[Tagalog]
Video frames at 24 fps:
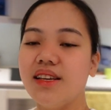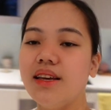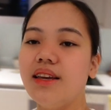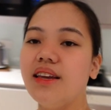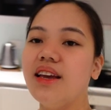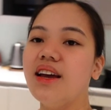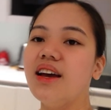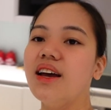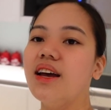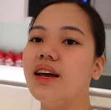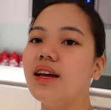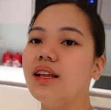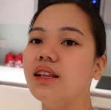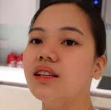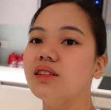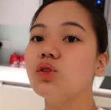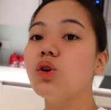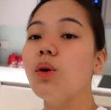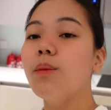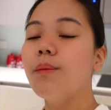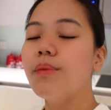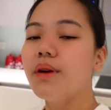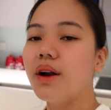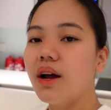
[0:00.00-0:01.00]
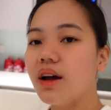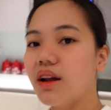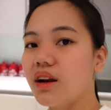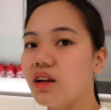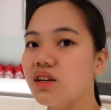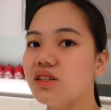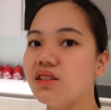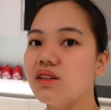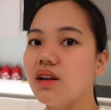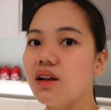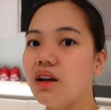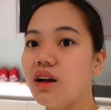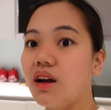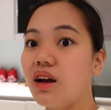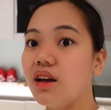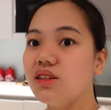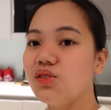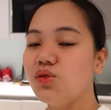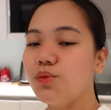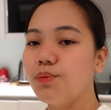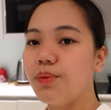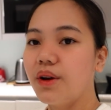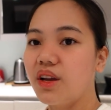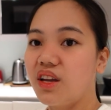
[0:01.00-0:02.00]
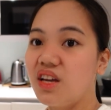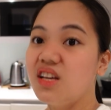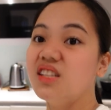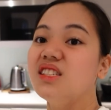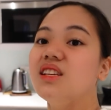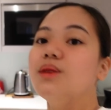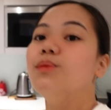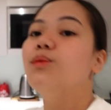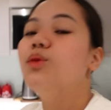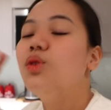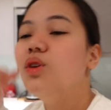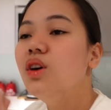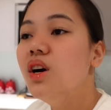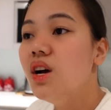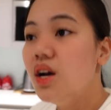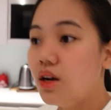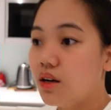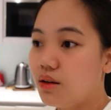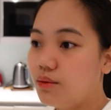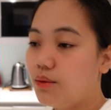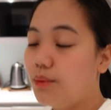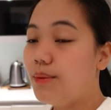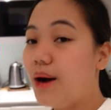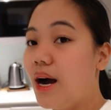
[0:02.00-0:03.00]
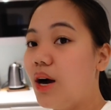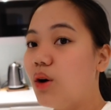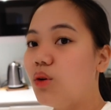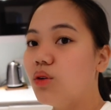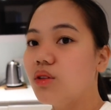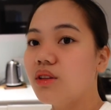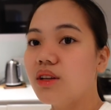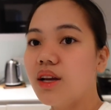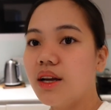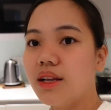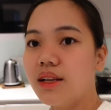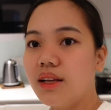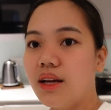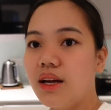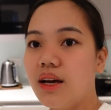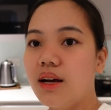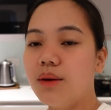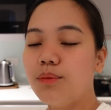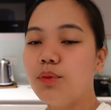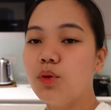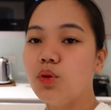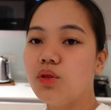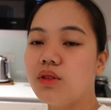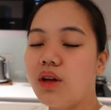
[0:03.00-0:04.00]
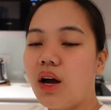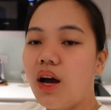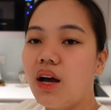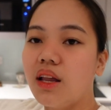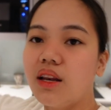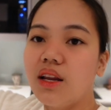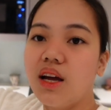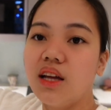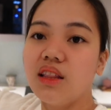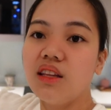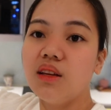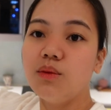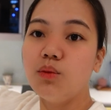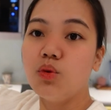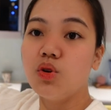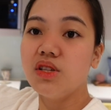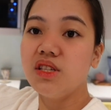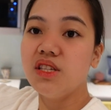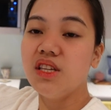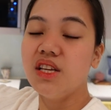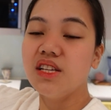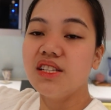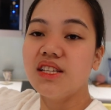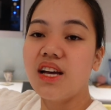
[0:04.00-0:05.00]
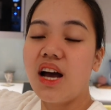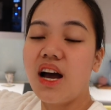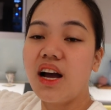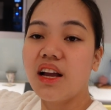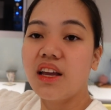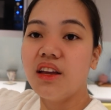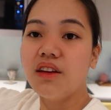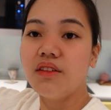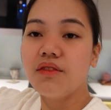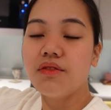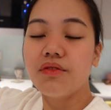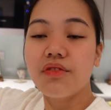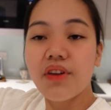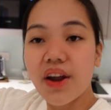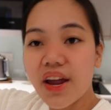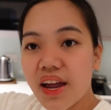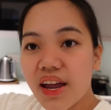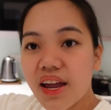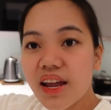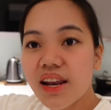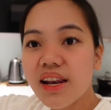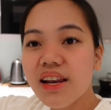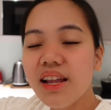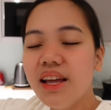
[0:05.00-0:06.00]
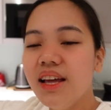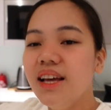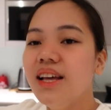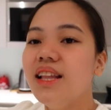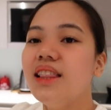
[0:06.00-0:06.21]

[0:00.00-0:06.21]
Ganyan. Sobrang rush talaga guys. Yung pagising mo, babangon ka na, punta ka na, hatid mo na siya sa aking friend.